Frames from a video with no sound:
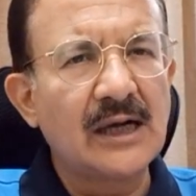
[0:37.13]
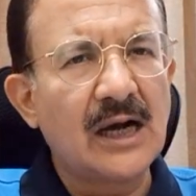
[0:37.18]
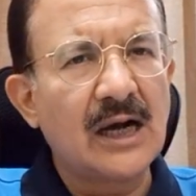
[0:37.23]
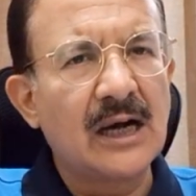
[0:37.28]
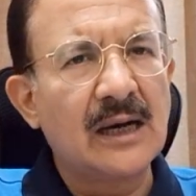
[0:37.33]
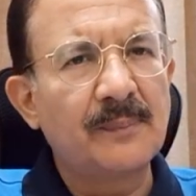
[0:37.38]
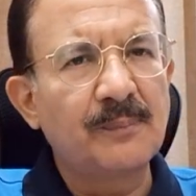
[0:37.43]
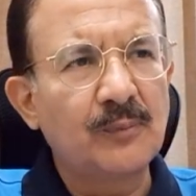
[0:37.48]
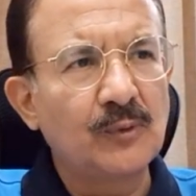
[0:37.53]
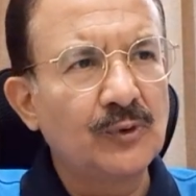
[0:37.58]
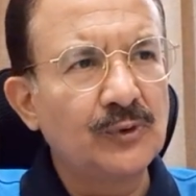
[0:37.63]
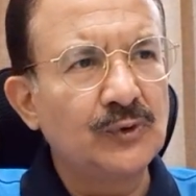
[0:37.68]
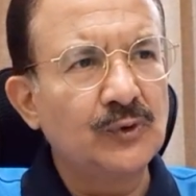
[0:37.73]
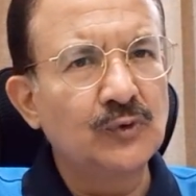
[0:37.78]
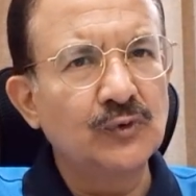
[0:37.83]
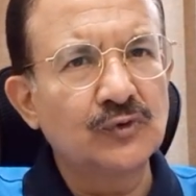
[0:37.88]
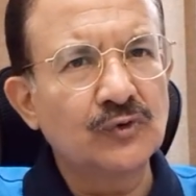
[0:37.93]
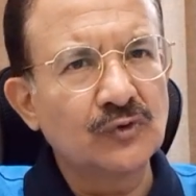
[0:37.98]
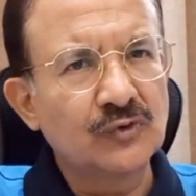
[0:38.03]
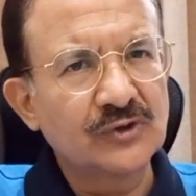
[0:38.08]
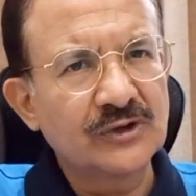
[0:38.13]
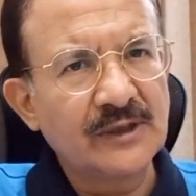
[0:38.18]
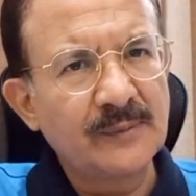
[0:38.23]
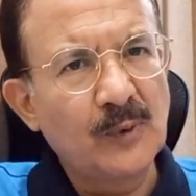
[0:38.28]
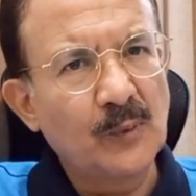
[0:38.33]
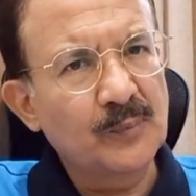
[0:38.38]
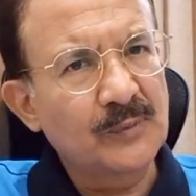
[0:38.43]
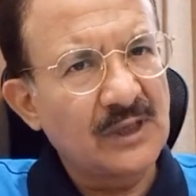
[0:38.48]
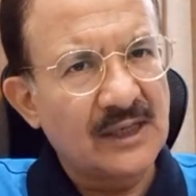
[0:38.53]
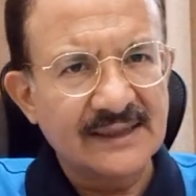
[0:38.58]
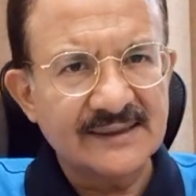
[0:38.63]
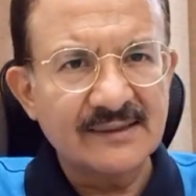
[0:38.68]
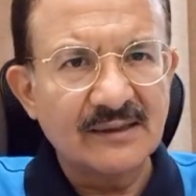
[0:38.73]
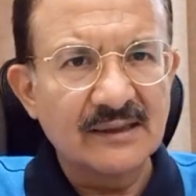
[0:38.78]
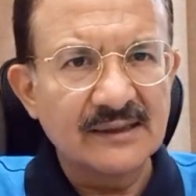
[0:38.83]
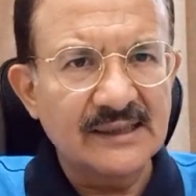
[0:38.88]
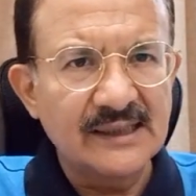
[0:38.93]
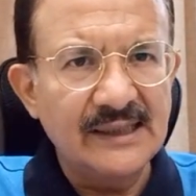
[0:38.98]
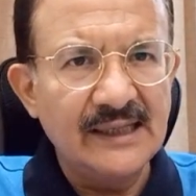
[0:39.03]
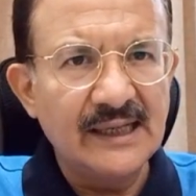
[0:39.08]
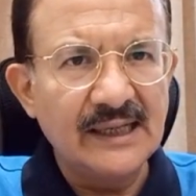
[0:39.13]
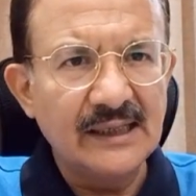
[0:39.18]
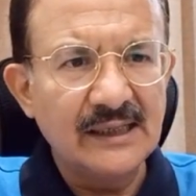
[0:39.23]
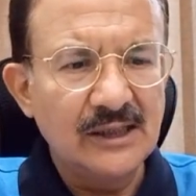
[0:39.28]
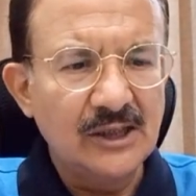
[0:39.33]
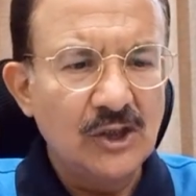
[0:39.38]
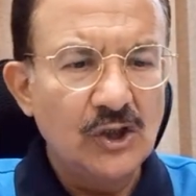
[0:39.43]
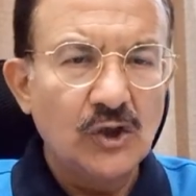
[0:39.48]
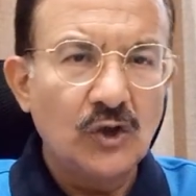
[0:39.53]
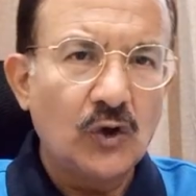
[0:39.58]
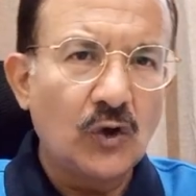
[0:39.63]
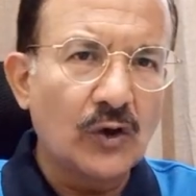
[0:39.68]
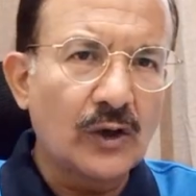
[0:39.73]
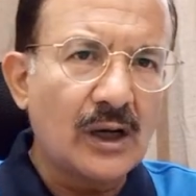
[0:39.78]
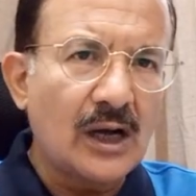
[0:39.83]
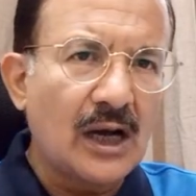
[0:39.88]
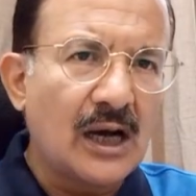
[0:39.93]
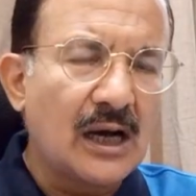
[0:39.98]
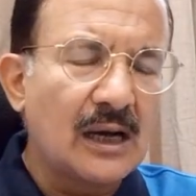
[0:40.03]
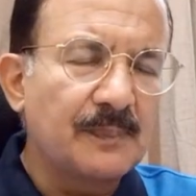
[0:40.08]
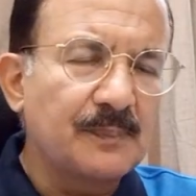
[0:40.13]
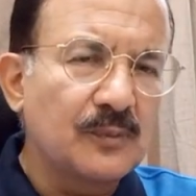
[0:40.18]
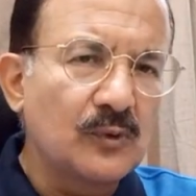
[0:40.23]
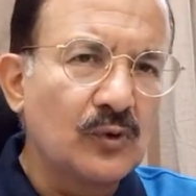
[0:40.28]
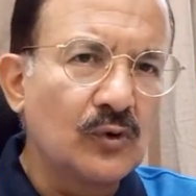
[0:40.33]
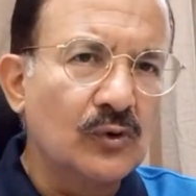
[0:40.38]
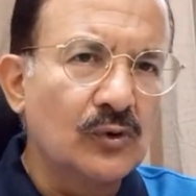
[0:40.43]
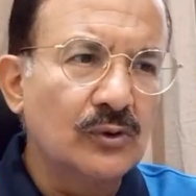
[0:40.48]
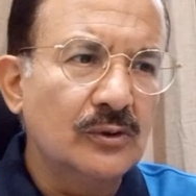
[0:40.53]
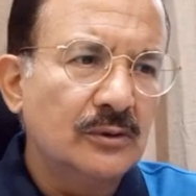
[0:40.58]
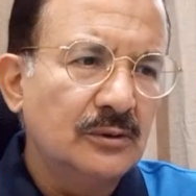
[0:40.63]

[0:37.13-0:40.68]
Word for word: आपको दूसरों से मुमताज़ करती है और आपको